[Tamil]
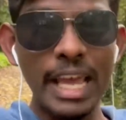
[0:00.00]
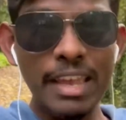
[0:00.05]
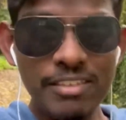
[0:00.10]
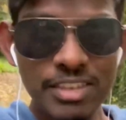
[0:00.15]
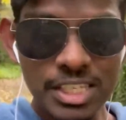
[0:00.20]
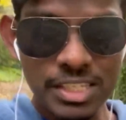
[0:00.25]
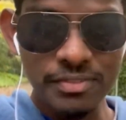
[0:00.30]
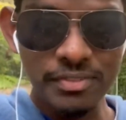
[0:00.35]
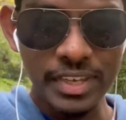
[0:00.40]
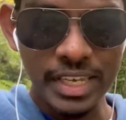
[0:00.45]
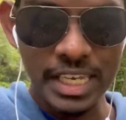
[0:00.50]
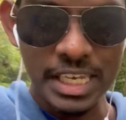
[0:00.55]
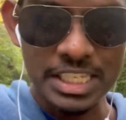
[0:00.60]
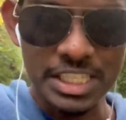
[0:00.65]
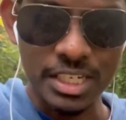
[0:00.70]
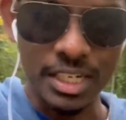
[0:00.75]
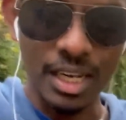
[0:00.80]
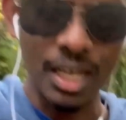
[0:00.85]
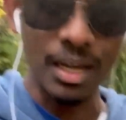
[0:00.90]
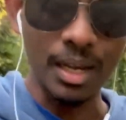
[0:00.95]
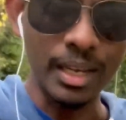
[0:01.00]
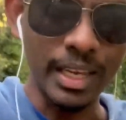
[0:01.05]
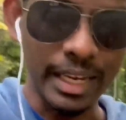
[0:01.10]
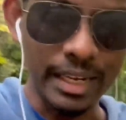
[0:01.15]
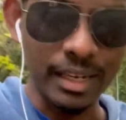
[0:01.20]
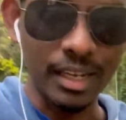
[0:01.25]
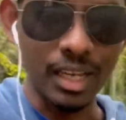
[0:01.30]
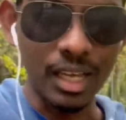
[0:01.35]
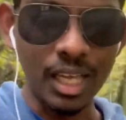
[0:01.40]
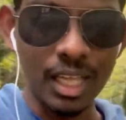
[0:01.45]
டைவர்சிஃபிகேஷன்னா
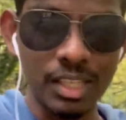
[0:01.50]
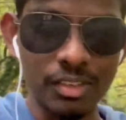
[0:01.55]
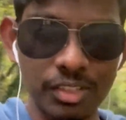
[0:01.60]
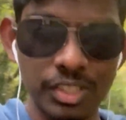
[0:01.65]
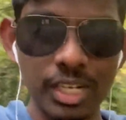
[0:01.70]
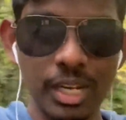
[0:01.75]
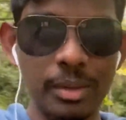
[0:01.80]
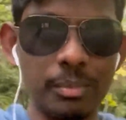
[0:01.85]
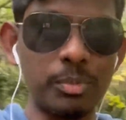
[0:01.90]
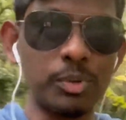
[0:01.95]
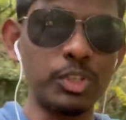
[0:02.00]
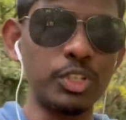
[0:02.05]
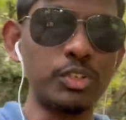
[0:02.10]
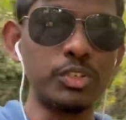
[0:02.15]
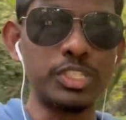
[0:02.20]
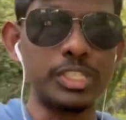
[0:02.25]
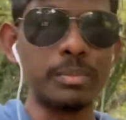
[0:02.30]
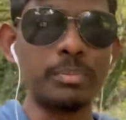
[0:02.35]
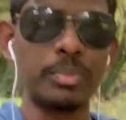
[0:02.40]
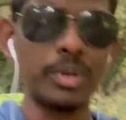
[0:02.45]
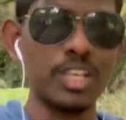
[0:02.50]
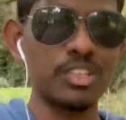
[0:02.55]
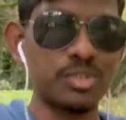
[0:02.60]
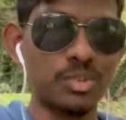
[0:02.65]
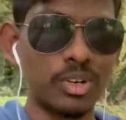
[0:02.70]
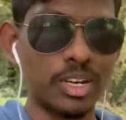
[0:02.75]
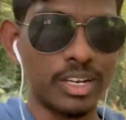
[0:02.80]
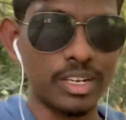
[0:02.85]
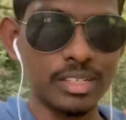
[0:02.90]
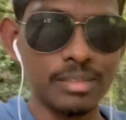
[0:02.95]
என்ன அதை வந்து நான் இப்போ வந்து சிம்பிளாக
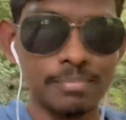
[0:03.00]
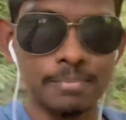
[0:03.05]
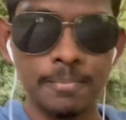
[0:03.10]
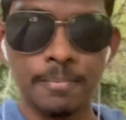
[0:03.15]
சொல்கிறேன்